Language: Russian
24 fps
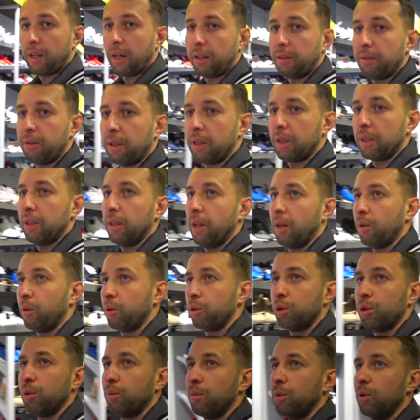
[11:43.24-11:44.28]
Как видите, да,
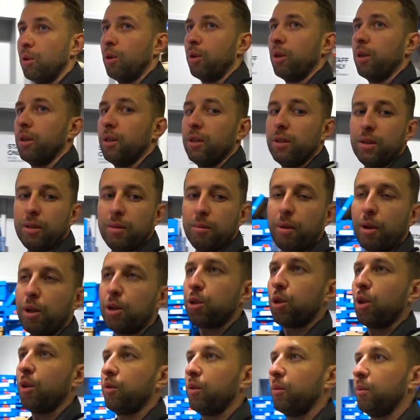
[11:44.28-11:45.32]
очень много,
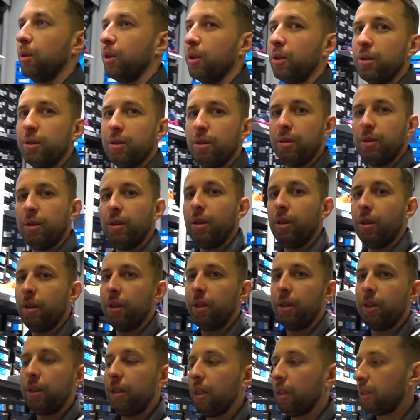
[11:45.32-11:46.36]
большой выбор.
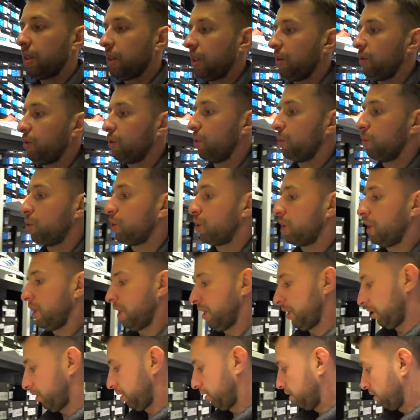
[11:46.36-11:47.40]
И детские в том
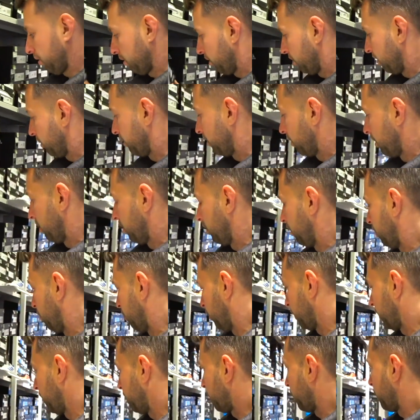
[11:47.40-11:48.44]
числе есть. Ну
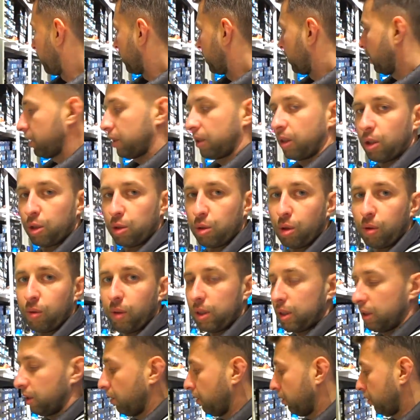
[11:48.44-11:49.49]
вот, например, детские
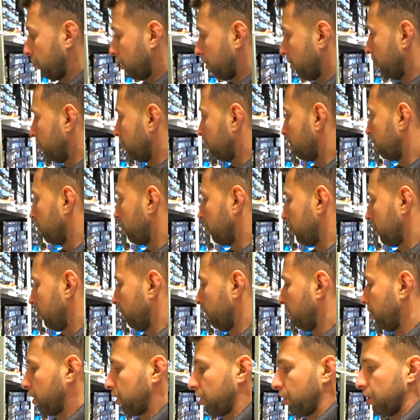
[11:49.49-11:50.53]
629 крон, то есть там
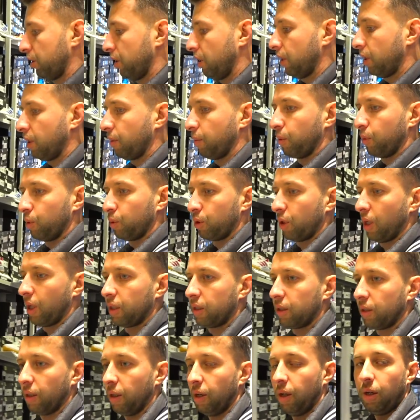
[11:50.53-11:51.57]
на наши деньги
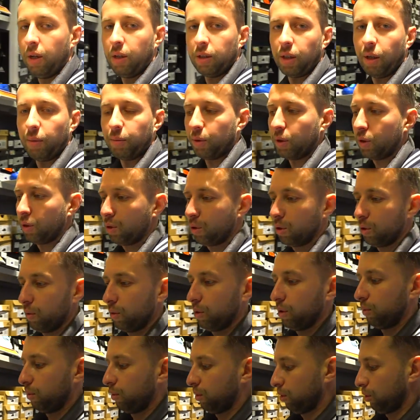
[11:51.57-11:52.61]
получается там
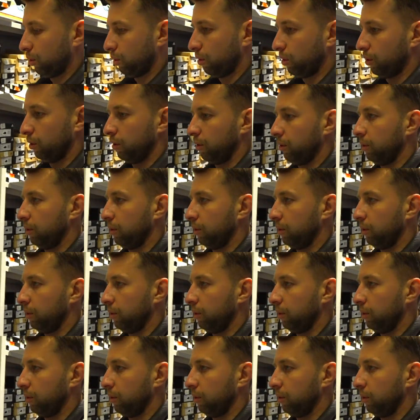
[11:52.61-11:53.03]
1800.